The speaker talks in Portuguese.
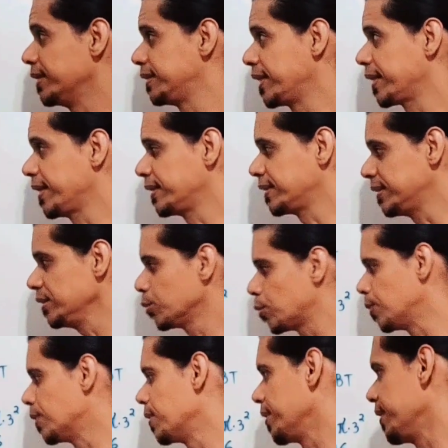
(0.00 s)
Se aqui é
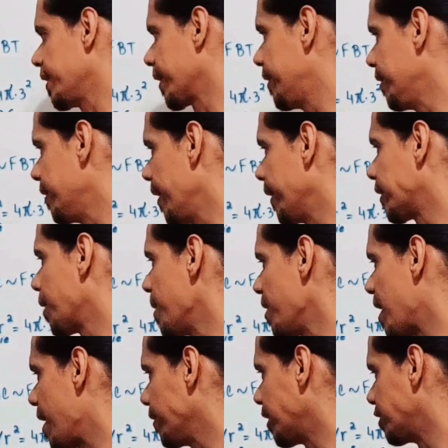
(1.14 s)
5, e aqui é também
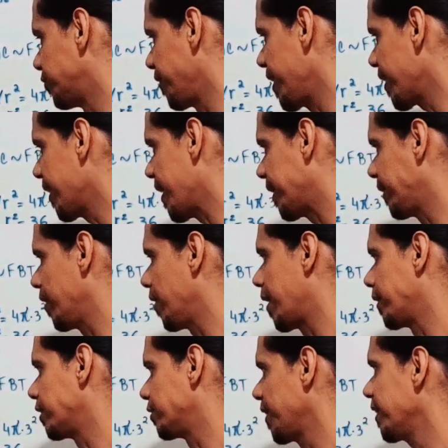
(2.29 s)
raio da esfera, né? AT é o
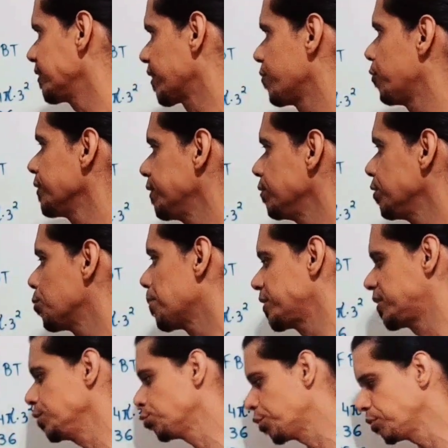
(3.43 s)
raio da esfera, se aqui for 5, 5 mais 3,